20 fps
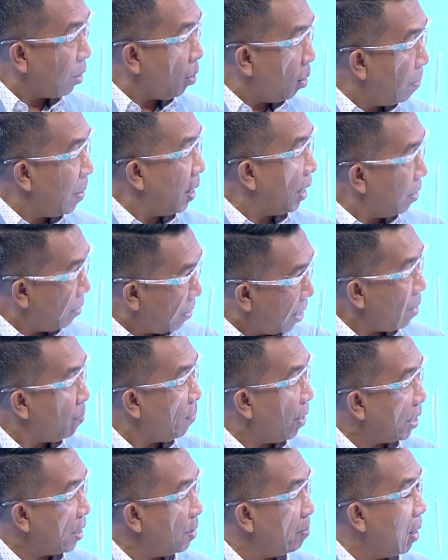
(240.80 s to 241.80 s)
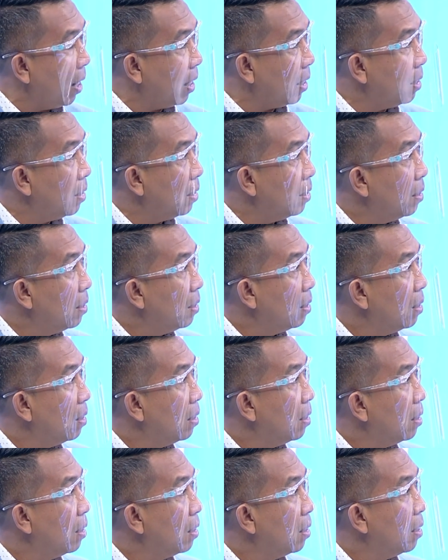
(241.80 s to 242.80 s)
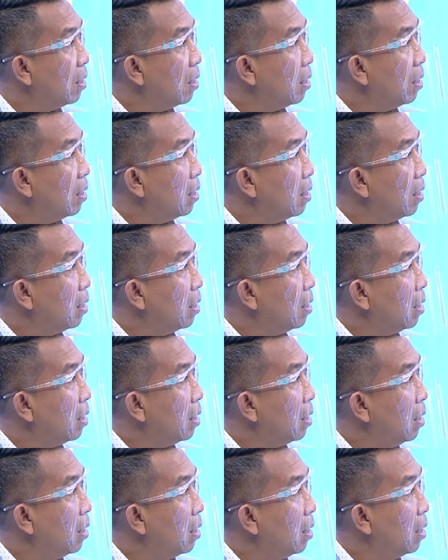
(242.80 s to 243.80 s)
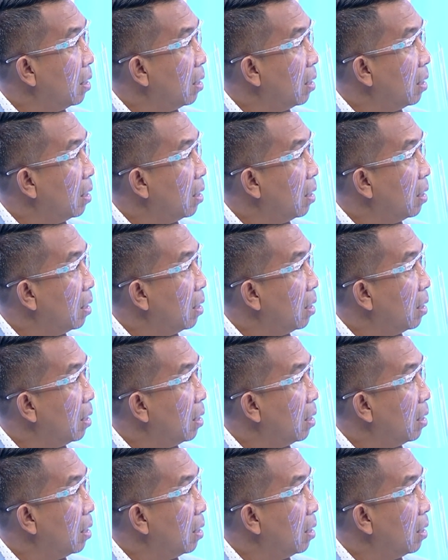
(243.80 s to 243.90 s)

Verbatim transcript: อย่างร้องเพลงเราได้วันกี่บาทห้าร้อยบ้า